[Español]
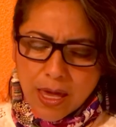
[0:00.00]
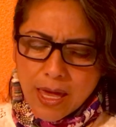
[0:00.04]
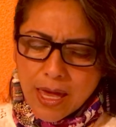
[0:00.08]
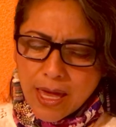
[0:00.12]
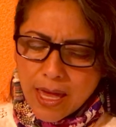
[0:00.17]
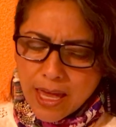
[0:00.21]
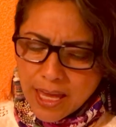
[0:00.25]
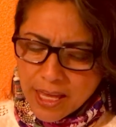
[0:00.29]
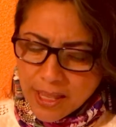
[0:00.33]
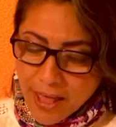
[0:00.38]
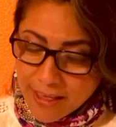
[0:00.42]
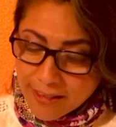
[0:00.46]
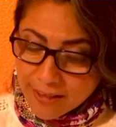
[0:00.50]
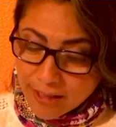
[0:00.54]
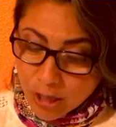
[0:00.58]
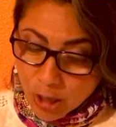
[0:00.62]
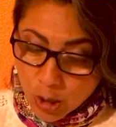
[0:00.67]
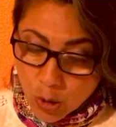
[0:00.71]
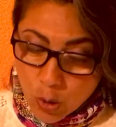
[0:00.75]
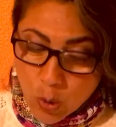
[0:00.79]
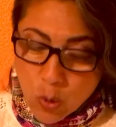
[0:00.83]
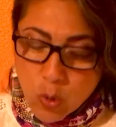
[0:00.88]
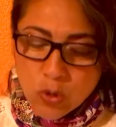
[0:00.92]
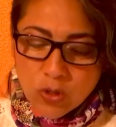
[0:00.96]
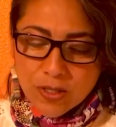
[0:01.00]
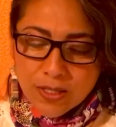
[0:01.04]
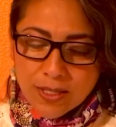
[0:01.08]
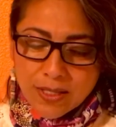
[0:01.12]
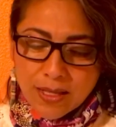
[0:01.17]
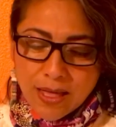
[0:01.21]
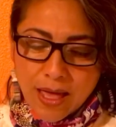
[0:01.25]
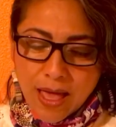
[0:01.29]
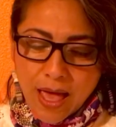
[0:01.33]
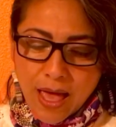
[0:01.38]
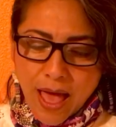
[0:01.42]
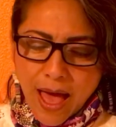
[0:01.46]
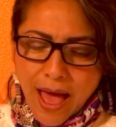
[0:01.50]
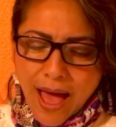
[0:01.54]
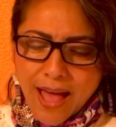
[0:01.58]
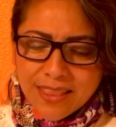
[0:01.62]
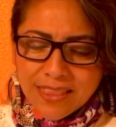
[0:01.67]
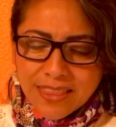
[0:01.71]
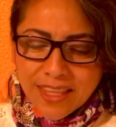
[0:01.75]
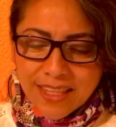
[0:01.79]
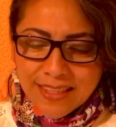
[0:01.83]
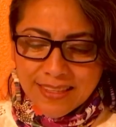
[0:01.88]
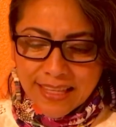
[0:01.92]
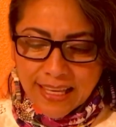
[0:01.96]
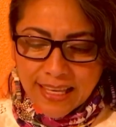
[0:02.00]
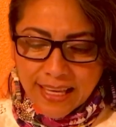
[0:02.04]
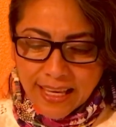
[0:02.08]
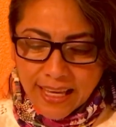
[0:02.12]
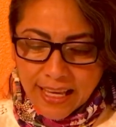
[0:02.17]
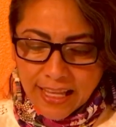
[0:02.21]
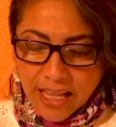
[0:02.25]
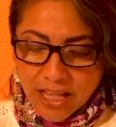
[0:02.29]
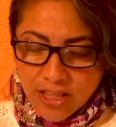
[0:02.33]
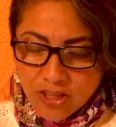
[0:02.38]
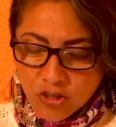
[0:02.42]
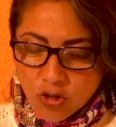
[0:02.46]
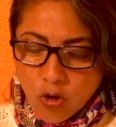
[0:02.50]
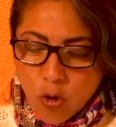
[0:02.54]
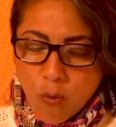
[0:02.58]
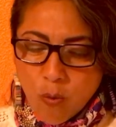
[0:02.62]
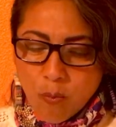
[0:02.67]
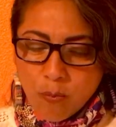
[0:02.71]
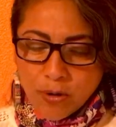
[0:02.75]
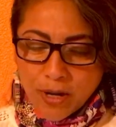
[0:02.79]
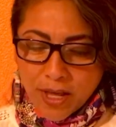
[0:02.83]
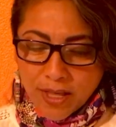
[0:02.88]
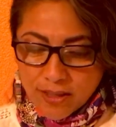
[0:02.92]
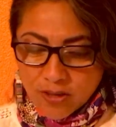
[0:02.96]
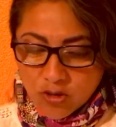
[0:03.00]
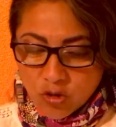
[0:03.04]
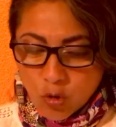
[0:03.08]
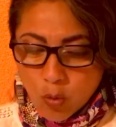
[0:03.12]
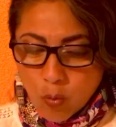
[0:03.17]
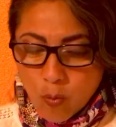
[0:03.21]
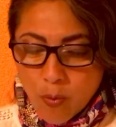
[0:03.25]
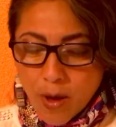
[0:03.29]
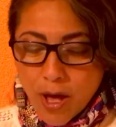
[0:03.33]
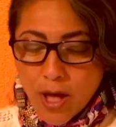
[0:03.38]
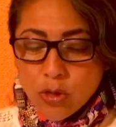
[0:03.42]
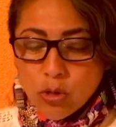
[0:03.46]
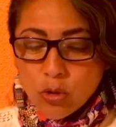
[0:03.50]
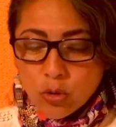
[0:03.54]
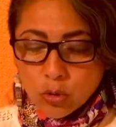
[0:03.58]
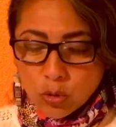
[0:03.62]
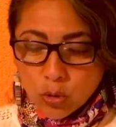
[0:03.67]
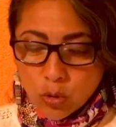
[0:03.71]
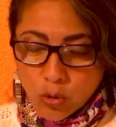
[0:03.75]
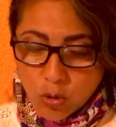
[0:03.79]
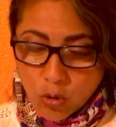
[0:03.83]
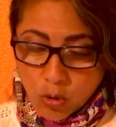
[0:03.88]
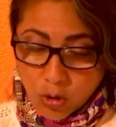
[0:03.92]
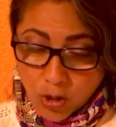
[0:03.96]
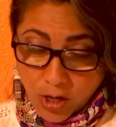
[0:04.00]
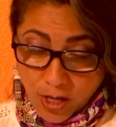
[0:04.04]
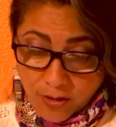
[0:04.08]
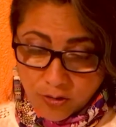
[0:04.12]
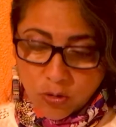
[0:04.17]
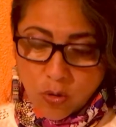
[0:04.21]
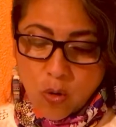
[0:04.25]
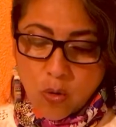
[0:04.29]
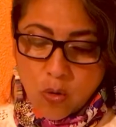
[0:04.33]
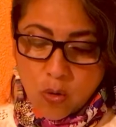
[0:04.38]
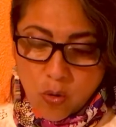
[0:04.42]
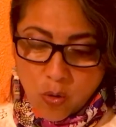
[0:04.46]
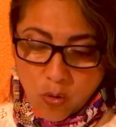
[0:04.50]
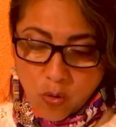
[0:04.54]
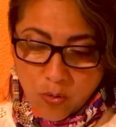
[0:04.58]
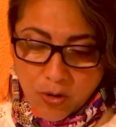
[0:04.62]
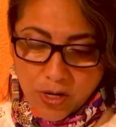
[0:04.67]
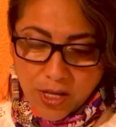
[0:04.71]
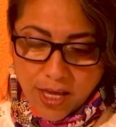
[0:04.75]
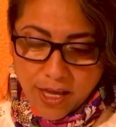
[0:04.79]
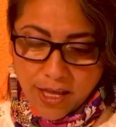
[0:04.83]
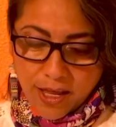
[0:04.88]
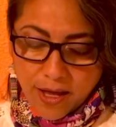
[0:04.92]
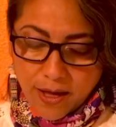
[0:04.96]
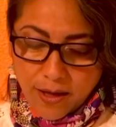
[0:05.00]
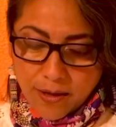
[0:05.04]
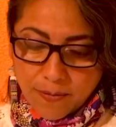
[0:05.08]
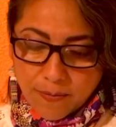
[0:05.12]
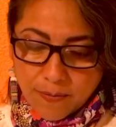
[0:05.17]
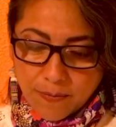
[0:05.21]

Eras luz antes de que la sombra de su mano tu corazón cubriera.